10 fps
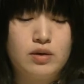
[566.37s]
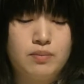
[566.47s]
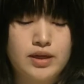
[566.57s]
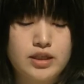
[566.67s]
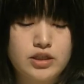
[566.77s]

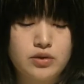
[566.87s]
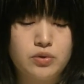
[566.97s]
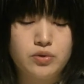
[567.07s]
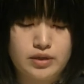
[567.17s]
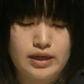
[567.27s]
毎日
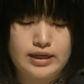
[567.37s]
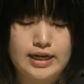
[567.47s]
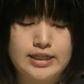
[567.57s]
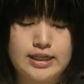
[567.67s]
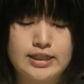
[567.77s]
ホールで
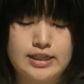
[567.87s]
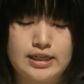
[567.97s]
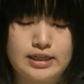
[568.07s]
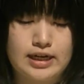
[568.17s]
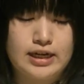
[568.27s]
開催さ
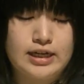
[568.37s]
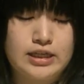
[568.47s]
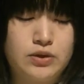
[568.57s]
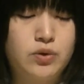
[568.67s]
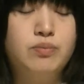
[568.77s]
れた
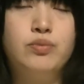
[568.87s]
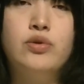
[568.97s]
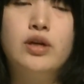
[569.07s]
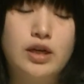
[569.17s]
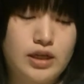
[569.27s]
日本
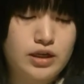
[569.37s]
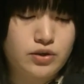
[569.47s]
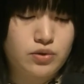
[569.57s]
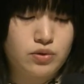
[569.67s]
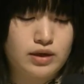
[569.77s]
ブルガリア
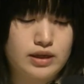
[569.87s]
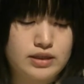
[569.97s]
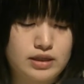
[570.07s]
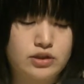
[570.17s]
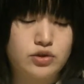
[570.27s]
協会
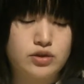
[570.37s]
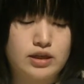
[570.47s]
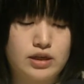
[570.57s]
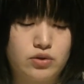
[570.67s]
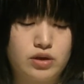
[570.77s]
さん主
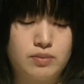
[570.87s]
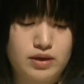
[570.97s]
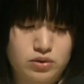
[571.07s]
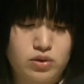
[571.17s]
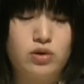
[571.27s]
催の
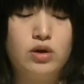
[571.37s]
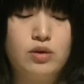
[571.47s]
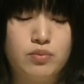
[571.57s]
イベント